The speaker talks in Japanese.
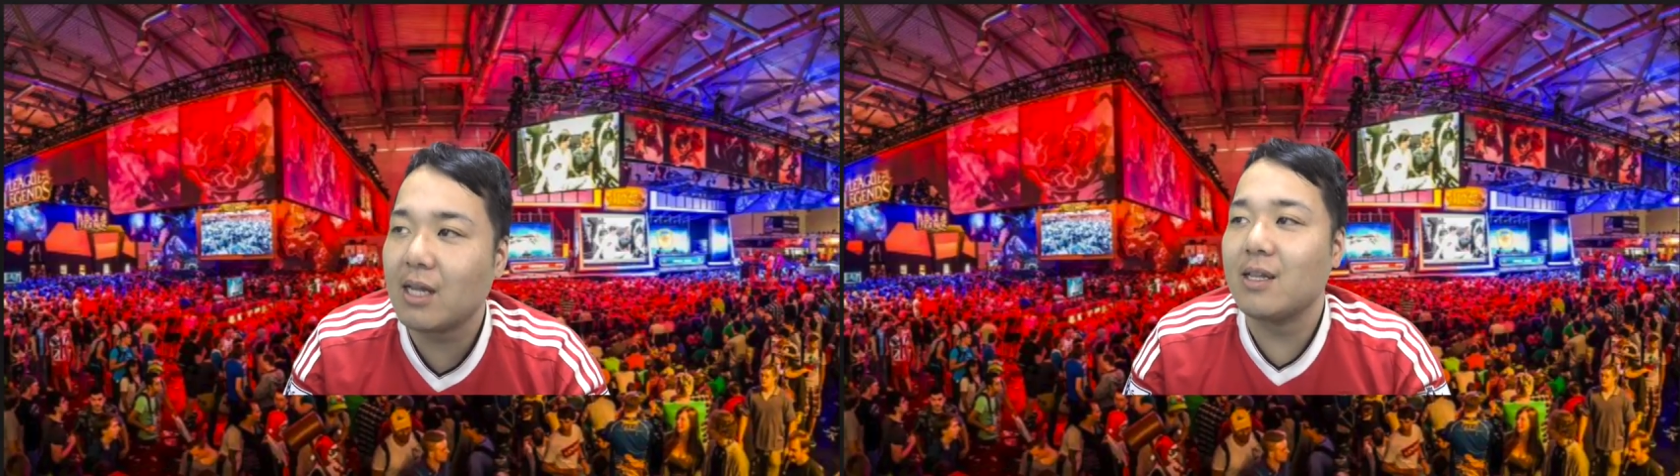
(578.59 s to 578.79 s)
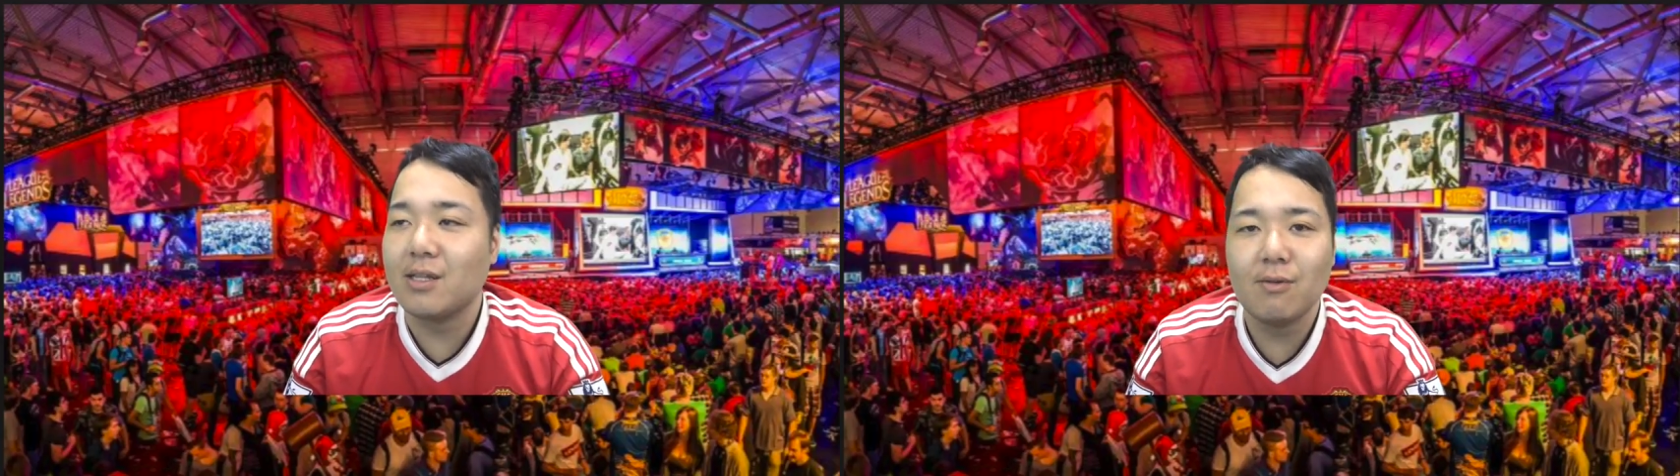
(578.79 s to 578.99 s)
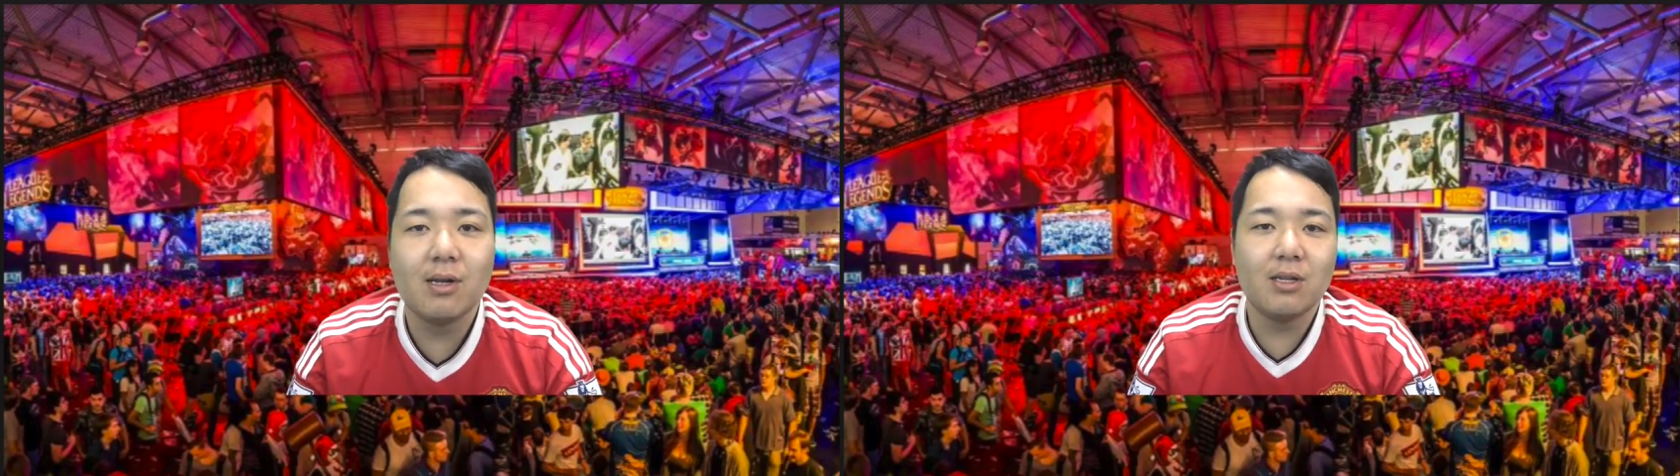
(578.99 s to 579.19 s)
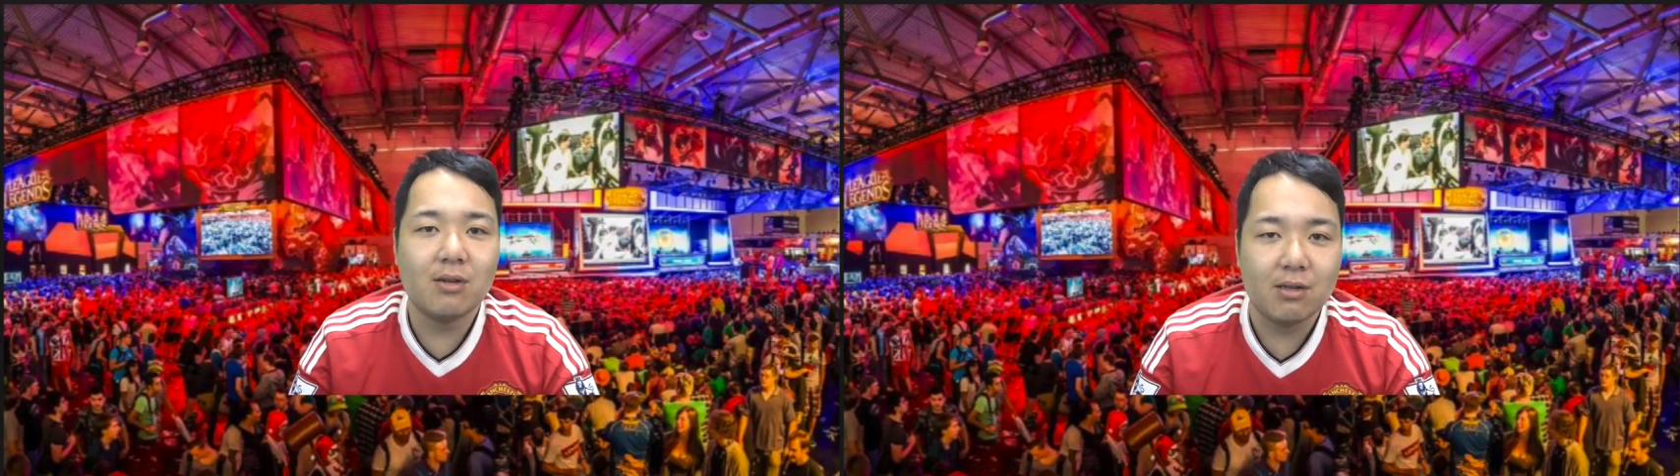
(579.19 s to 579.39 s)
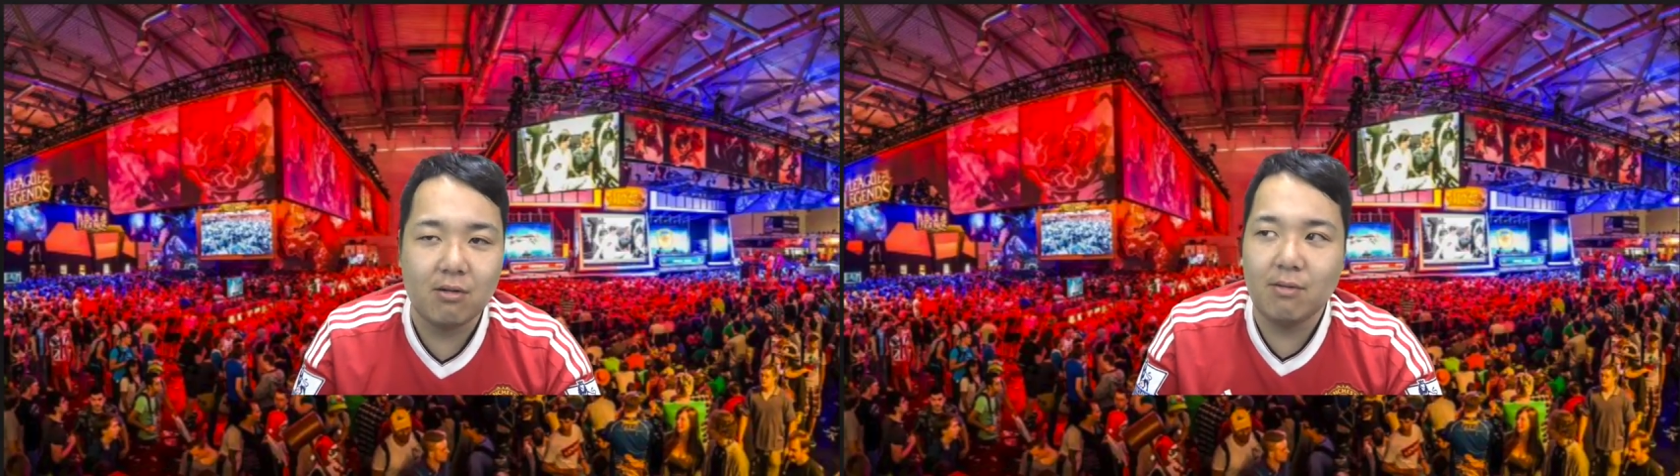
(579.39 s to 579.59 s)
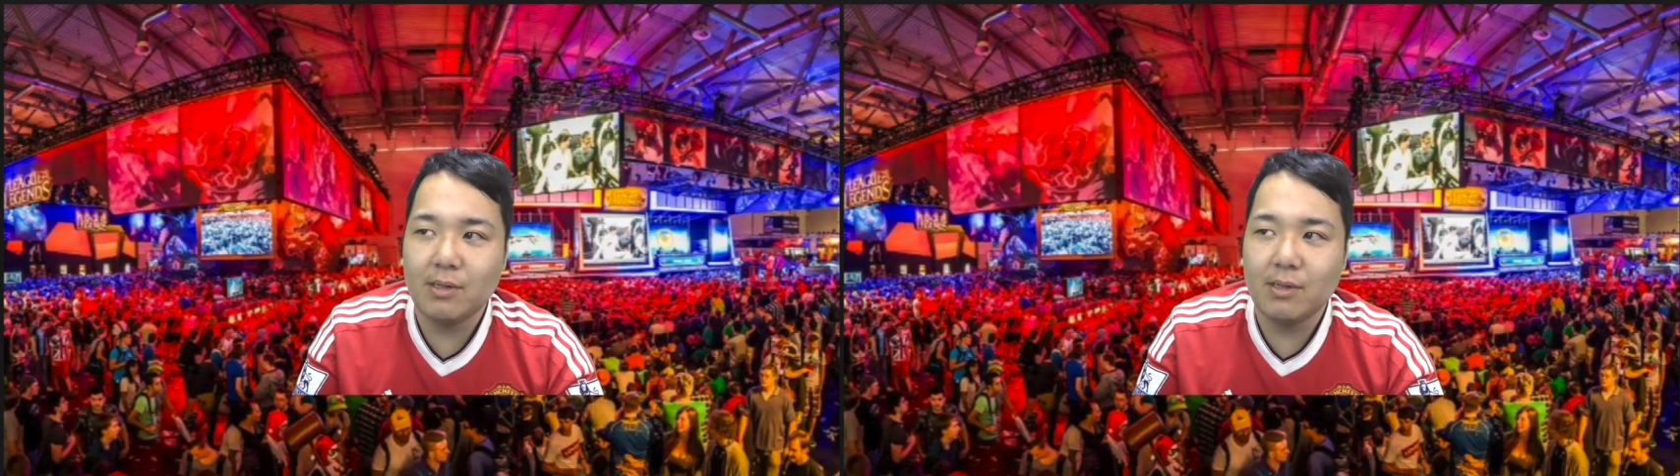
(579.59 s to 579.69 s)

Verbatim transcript: だなんて言われてるけど、